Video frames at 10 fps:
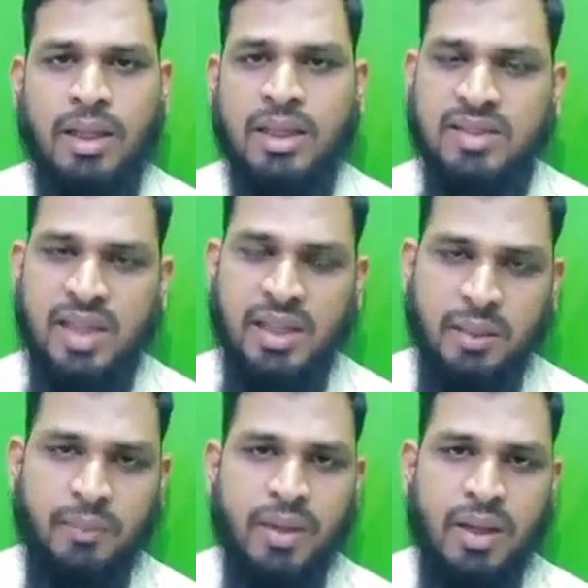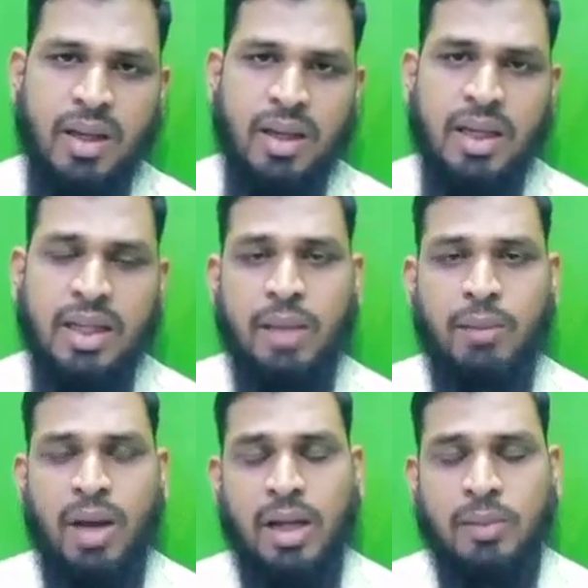இந்த செய்தி இதே
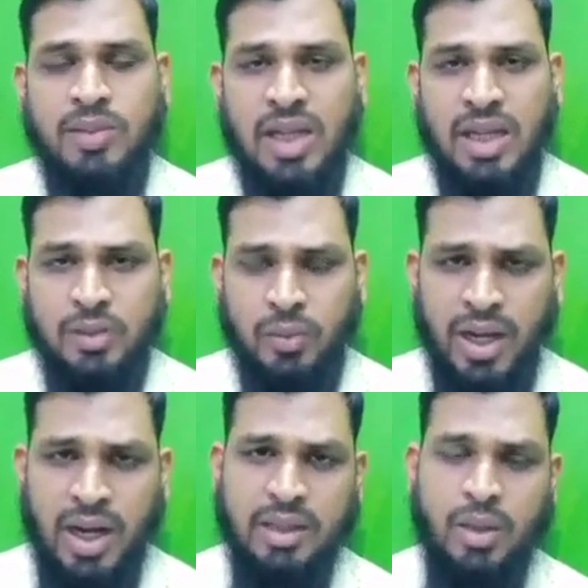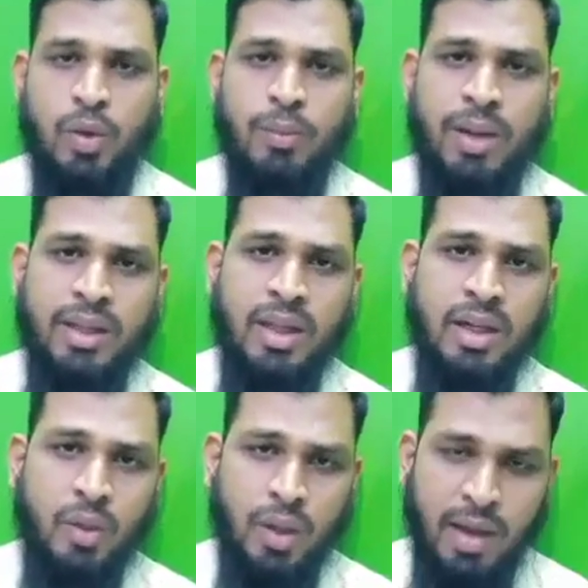மாதிரி நபிசல்லாசனுடைய காலத்தில் ஒரு
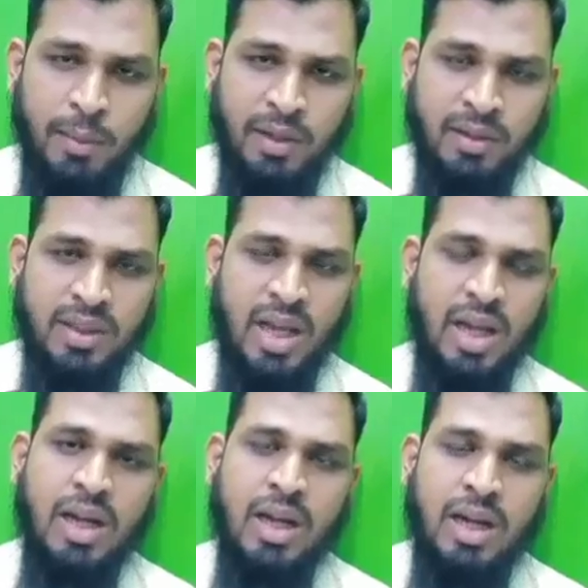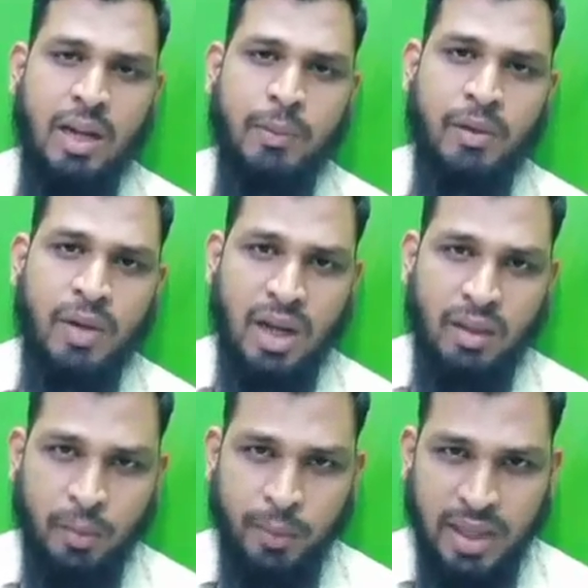மனிதர் நோய்வாய்ப்பட்டிருந்தார் நபி அவர்கள்
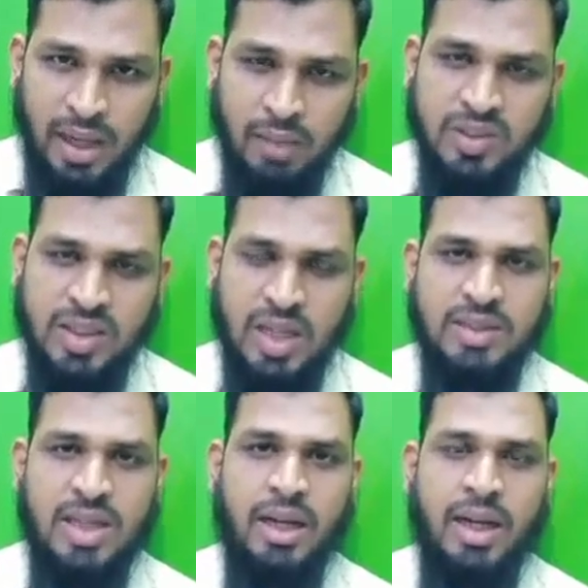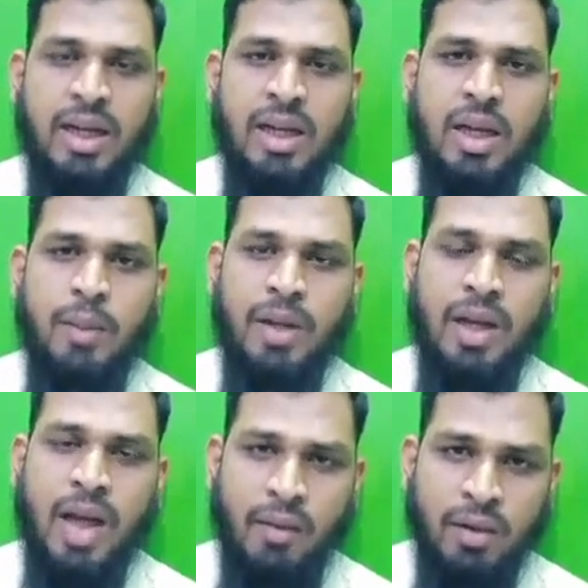அவரை போய் நலம் விசாரித்தாங்க
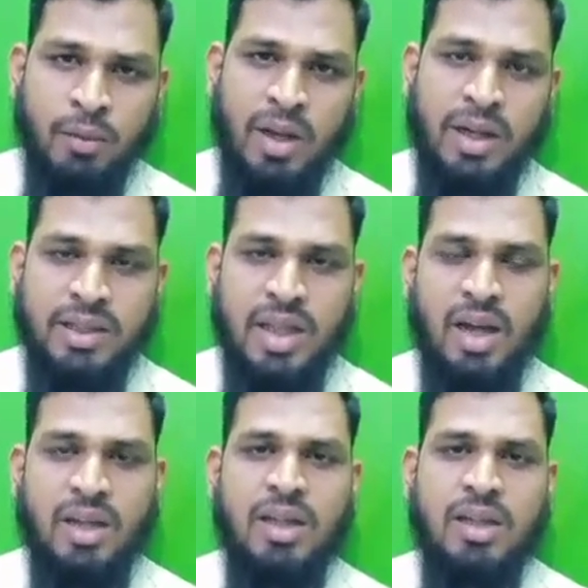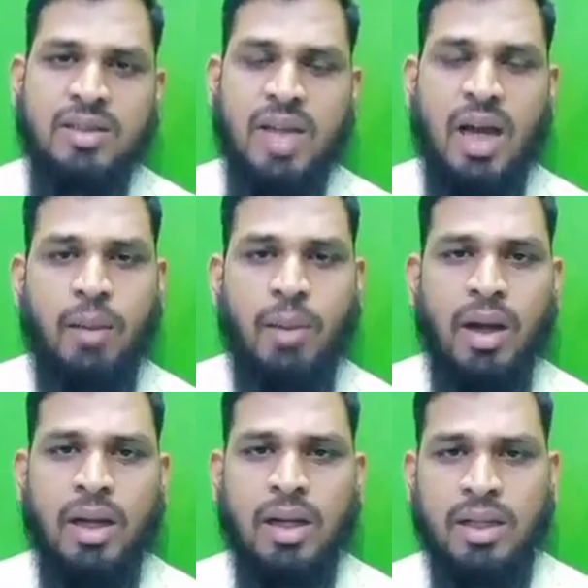பிறகு அவரும் மரணித்தார்
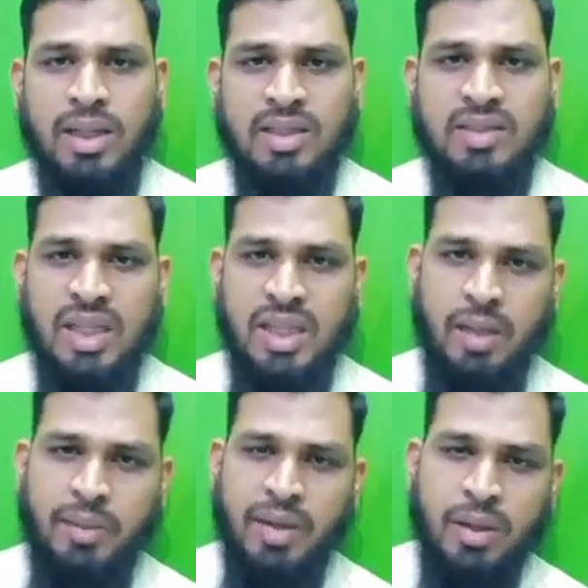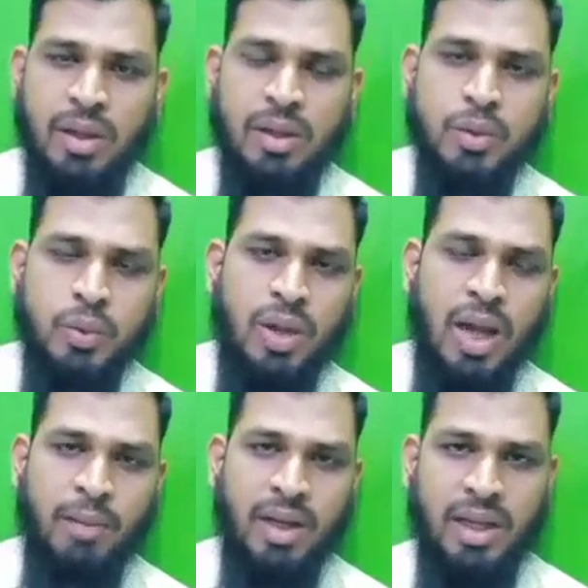சஹாபாக்கள் இந்த செய்தி நபி அவர்களுக்கு
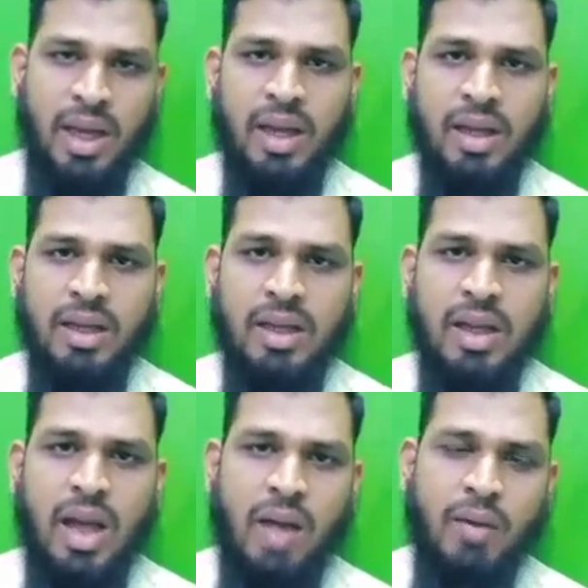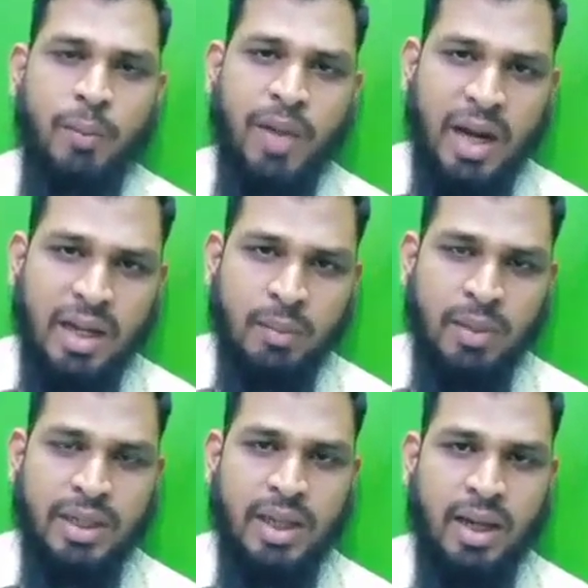சொல்லாமலேயே அவரை போய் அடக்கம்
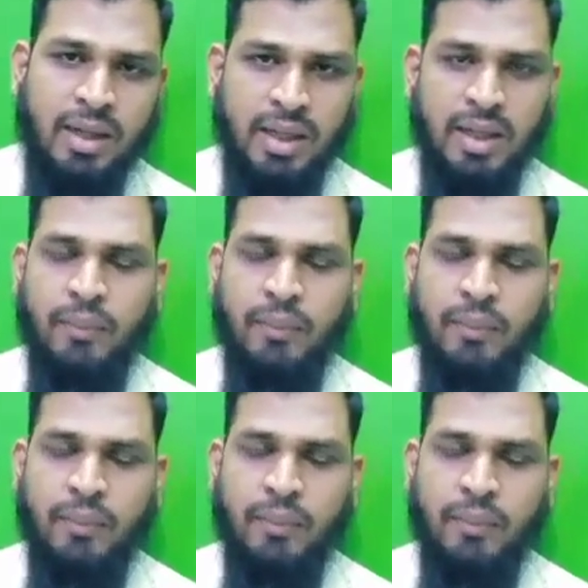பண்ணிட்டாங்க